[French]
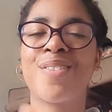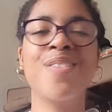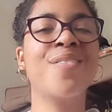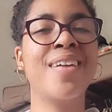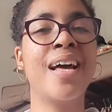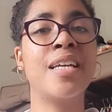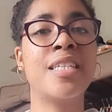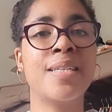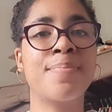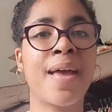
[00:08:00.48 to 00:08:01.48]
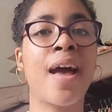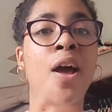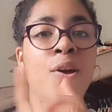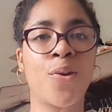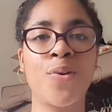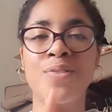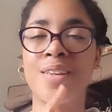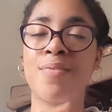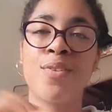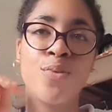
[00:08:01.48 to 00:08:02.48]
Donc voilà, j'espère que
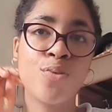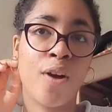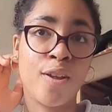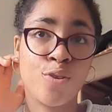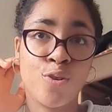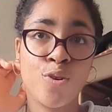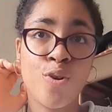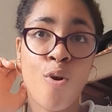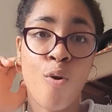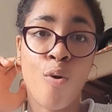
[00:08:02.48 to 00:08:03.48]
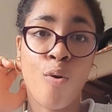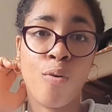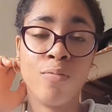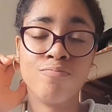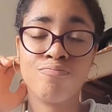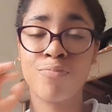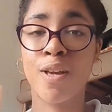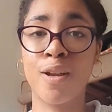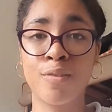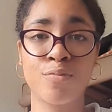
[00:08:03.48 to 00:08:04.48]
cette vidéo t'aura aidé, euh,
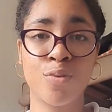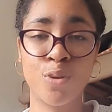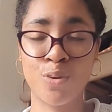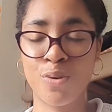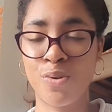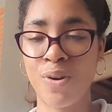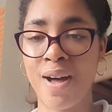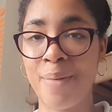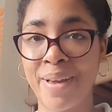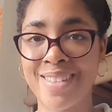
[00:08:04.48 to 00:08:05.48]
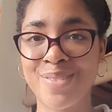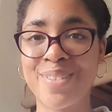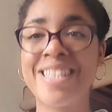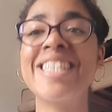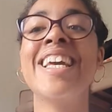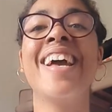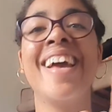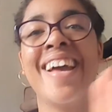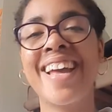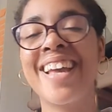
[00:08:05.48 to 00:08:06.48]
que, tu l'auras appréciée aussi.
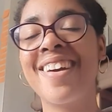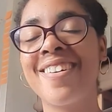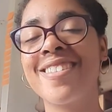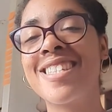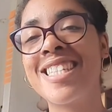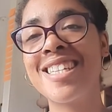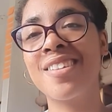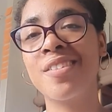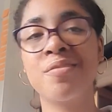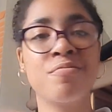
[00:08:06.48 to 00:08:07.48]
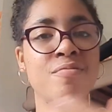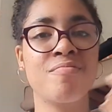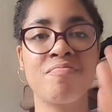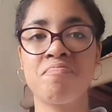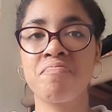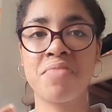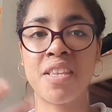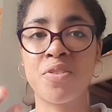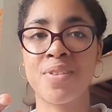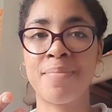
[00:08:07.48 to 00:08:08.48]
Et si tu as
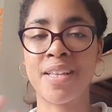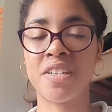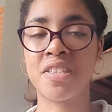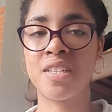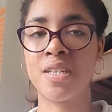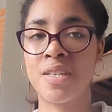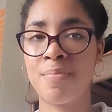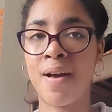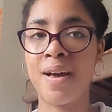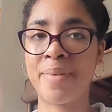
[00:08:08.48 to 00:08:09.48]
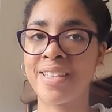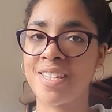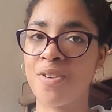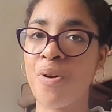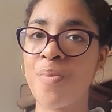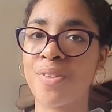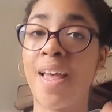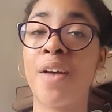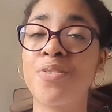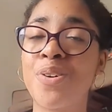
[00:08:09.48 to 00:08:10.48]
des choses à partager, n'hésite pas à partager en
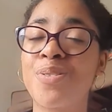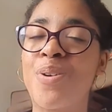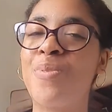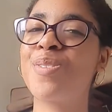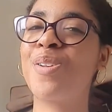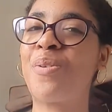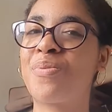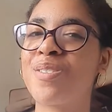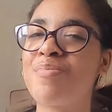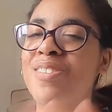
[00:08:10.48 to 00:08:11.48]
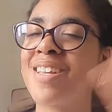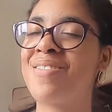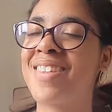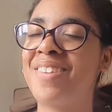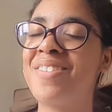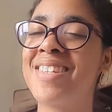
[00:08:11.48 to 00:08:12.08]
commentaire. Sur ce, on se retrouve dans une prochaine vidéo.